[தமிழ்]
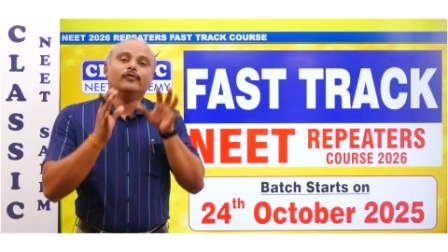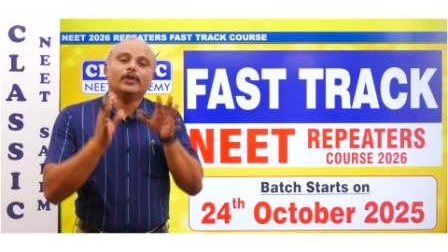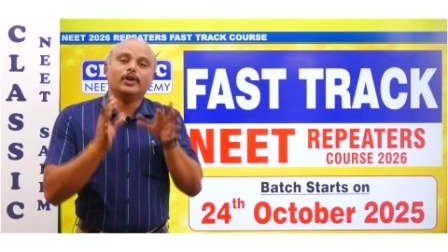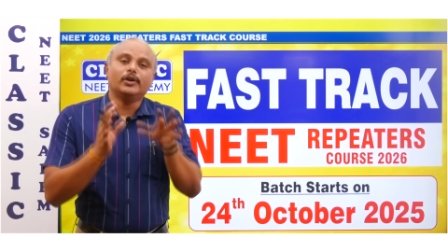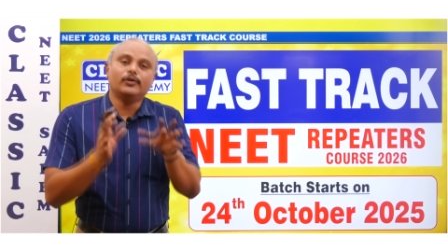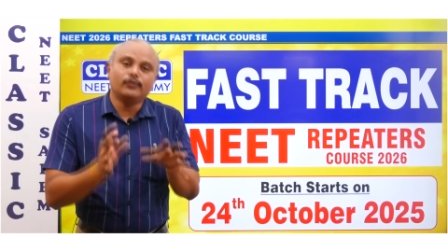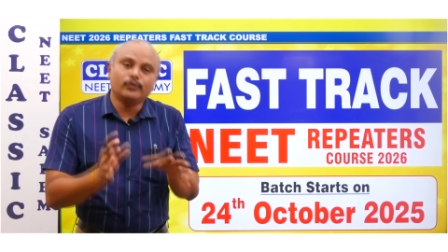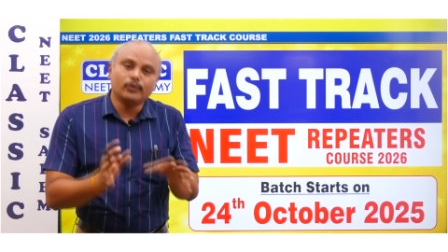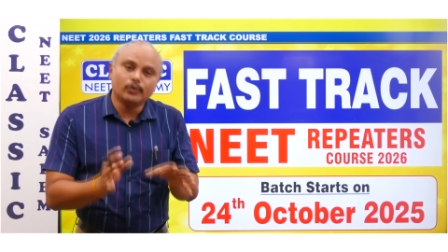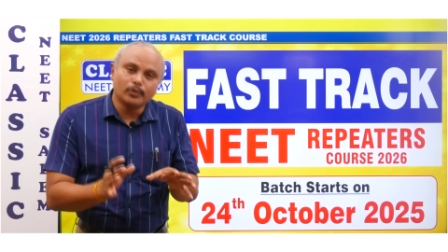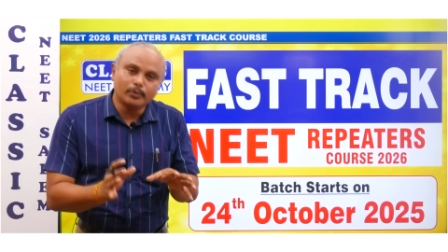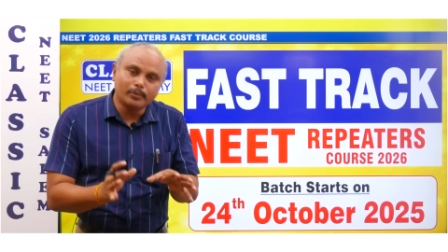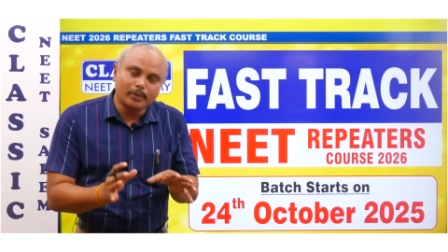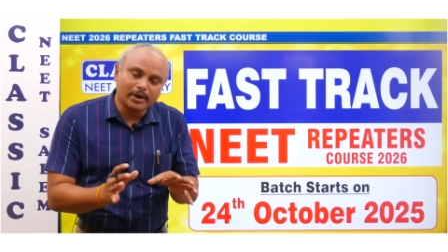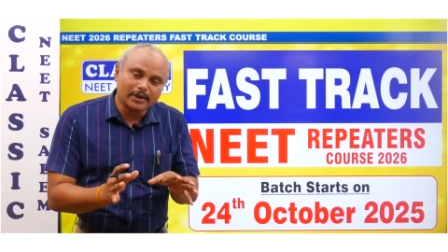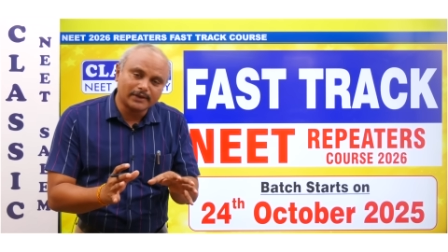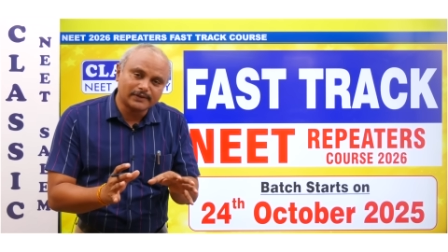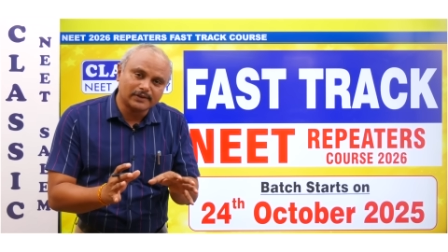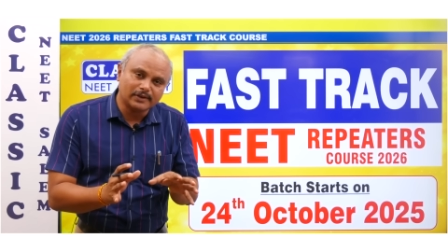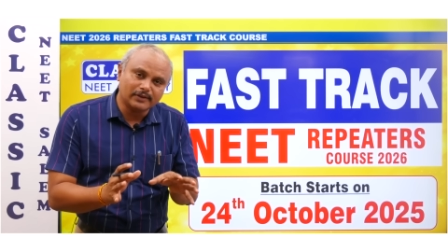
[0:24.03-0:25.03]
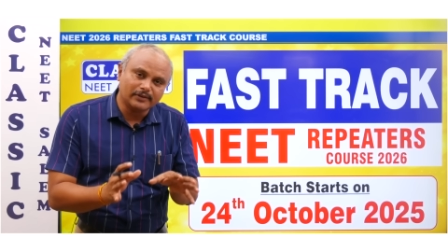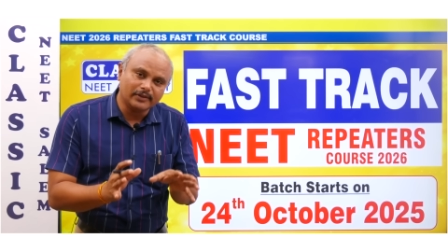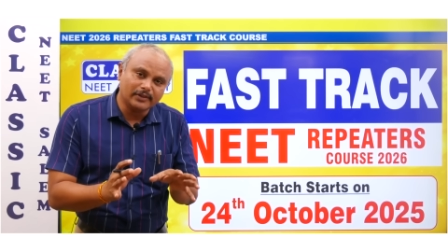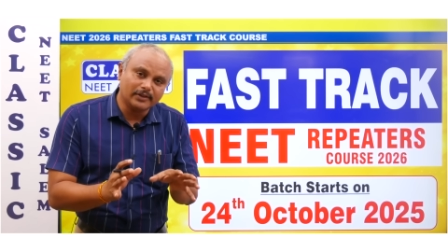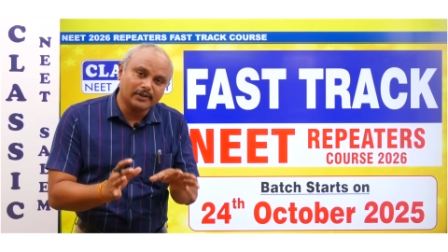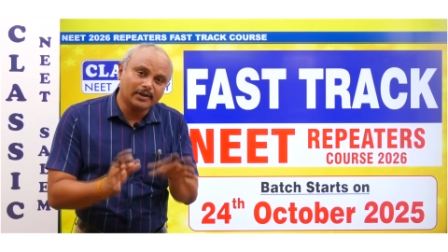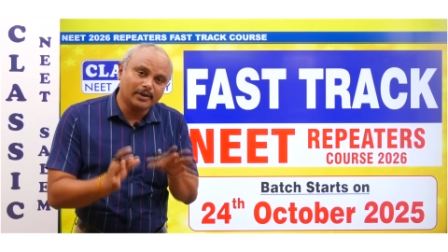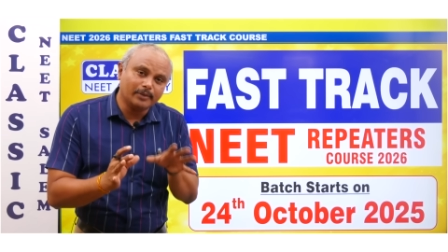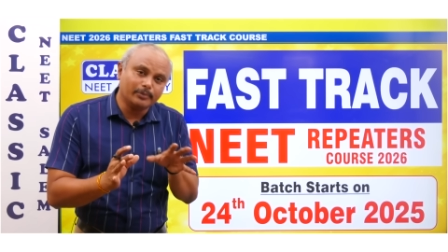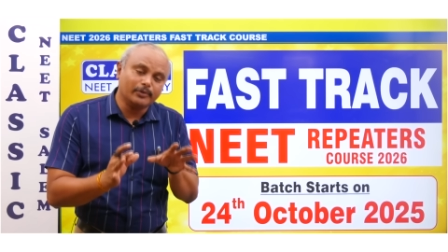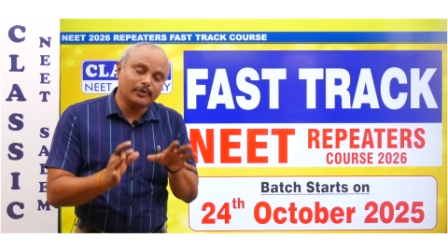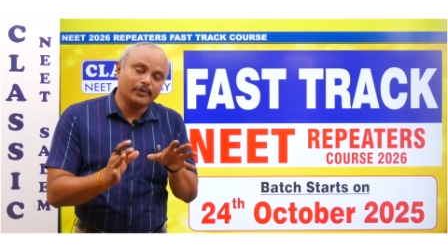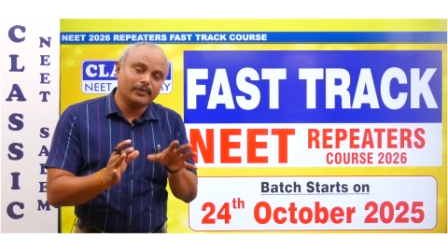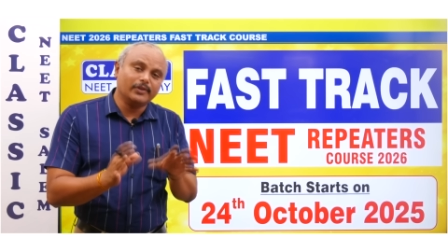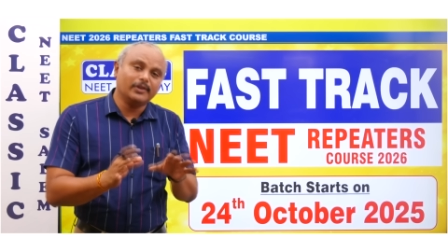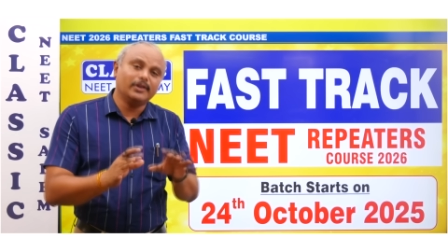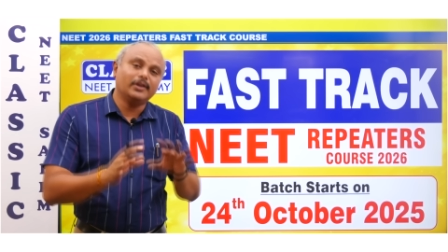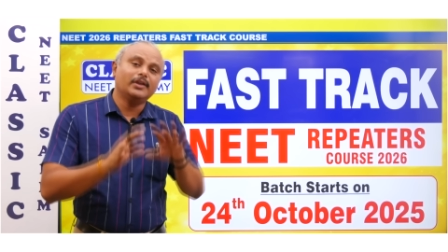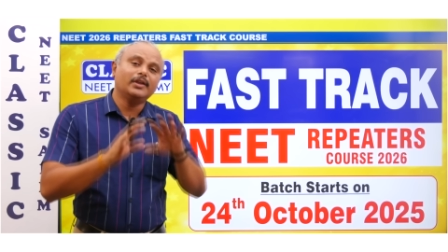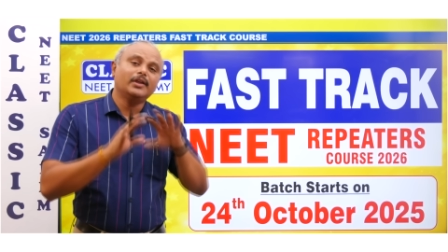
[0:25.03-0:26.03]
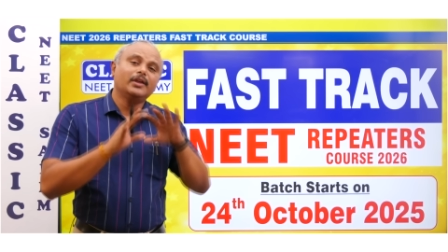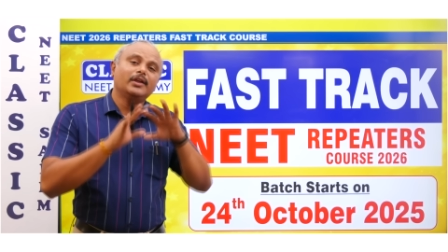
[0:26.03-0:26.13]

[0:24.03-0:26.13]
வெரி ஃபியூ மார்க்ஸில் வந்து நம்ம வந்து